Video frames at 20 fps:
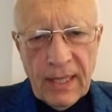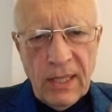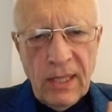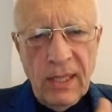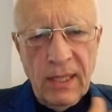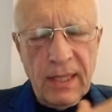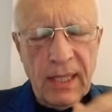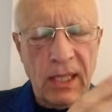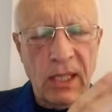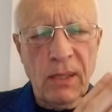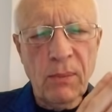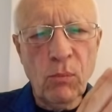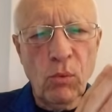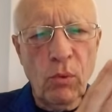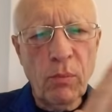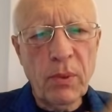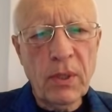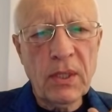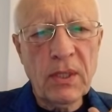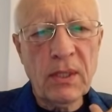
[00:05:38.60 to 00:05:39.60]
и
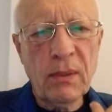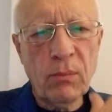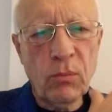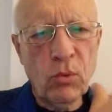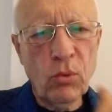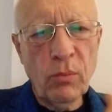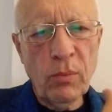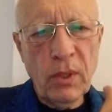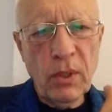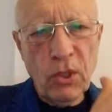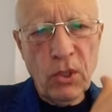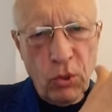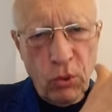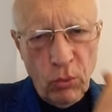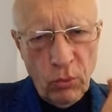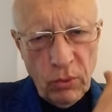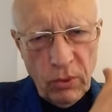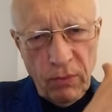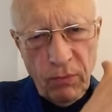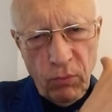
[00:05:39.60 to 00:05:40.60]
таким образом думает,
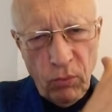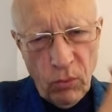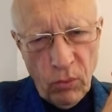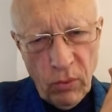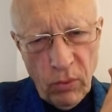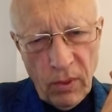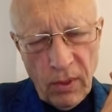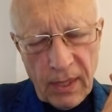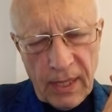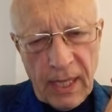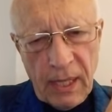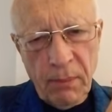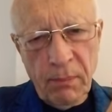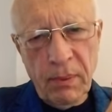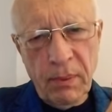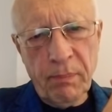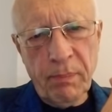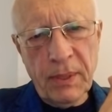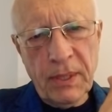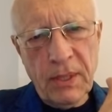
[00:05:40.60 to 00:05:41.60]
что он его как
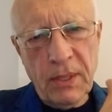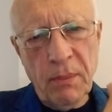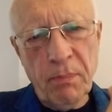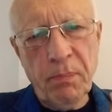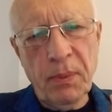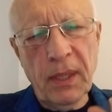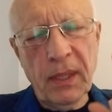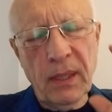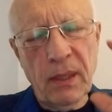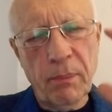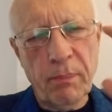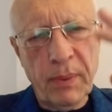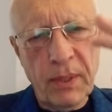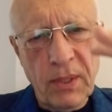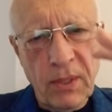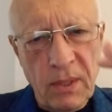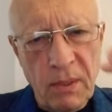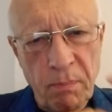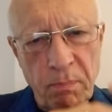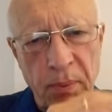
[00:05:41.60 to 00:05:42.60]
бы
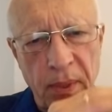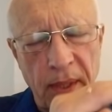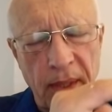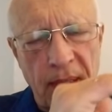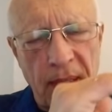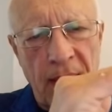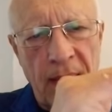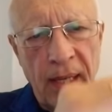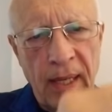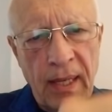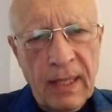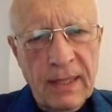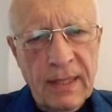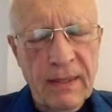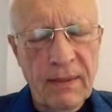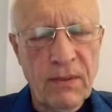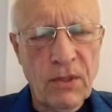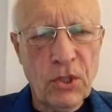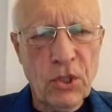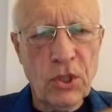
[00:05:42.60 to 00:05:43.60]
постепенно-постепенно
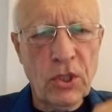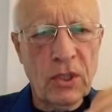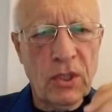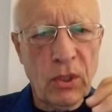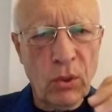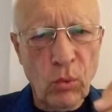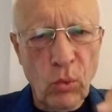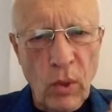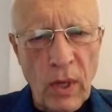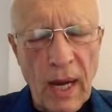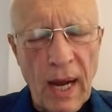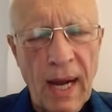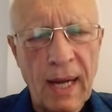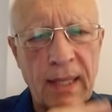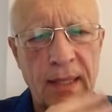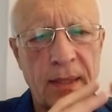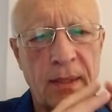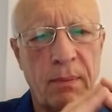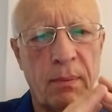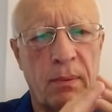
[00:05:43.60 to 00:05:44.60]
совершит такой
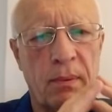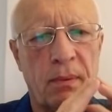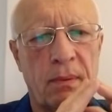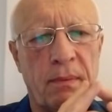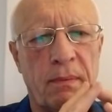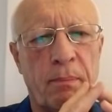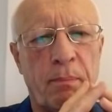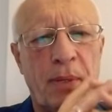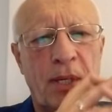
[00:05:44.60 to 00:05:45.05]
акт э,